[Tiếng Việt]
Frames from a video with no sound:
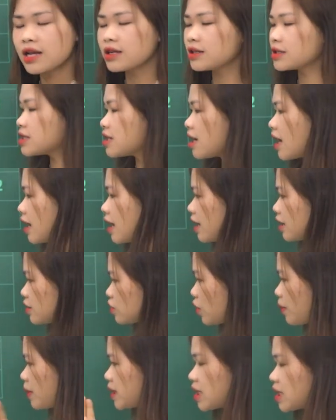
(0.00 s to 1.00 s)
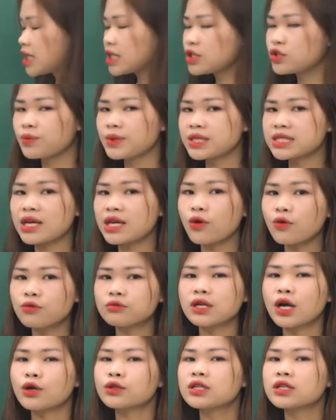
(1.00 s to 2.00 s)
được chưa? Rồi bây giờ thì chúng mình sẽ cùng
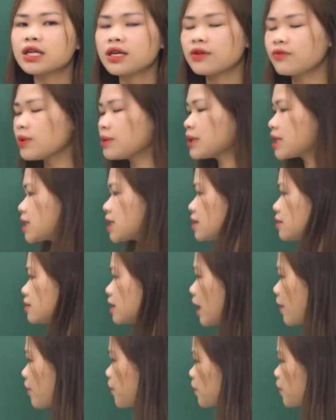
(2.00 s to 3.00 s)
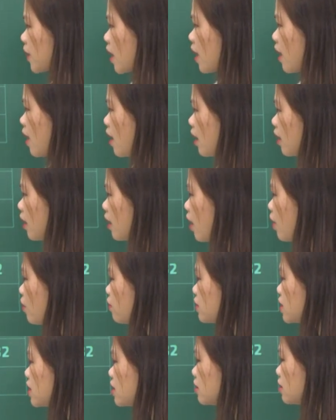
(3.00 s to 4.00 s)
nhau thực hiện phép tính trừ này.
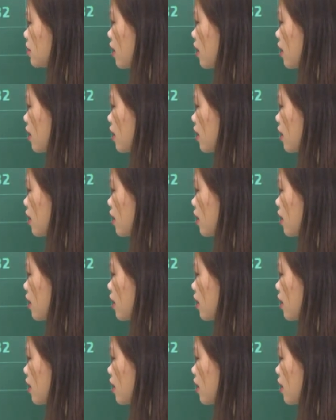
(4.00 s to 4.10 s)
không trừ